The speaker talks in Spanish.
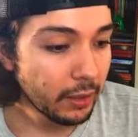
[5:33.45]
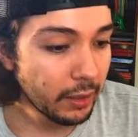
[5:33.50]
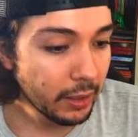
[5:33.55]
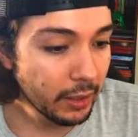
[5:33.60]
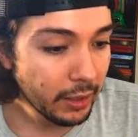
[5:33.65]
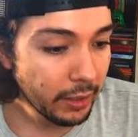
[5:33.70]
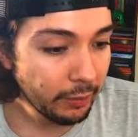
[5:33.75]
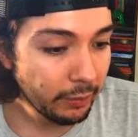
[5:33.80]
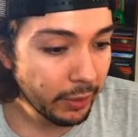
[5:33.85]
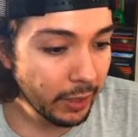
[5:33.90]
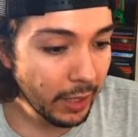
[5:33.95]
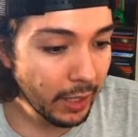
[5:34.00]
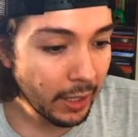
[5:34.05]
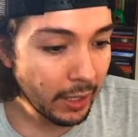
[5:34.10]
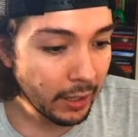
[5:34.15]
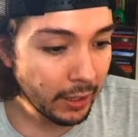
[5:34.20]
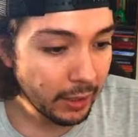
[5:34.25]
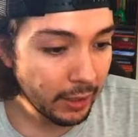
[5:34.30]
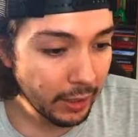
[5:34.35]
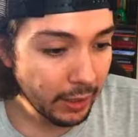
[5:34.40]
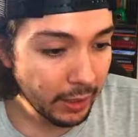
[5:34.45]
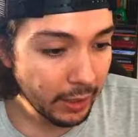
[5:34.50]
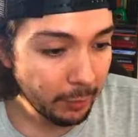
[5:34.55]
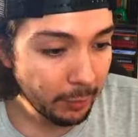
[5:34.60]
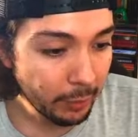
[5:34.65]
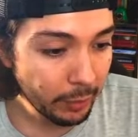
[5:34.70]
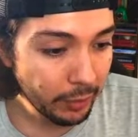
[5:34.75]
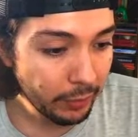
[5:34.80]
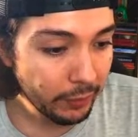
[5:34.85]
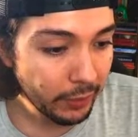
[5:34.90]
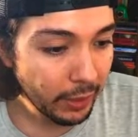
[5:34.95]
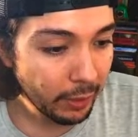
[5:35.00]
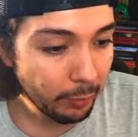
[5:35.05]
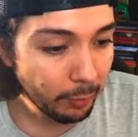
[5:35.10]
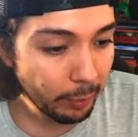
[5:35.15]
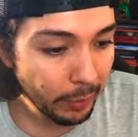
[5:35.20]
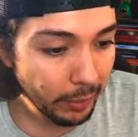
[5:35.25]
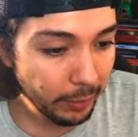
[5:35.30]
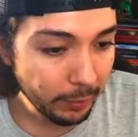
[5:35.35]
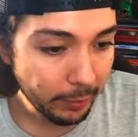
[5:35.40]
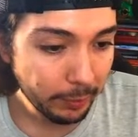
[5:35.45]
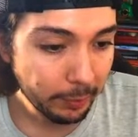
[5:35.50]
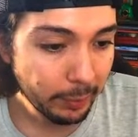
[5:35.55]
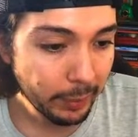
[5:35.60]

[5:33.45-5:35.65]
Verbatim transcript: Y voy a eh, modificar un Pokémon.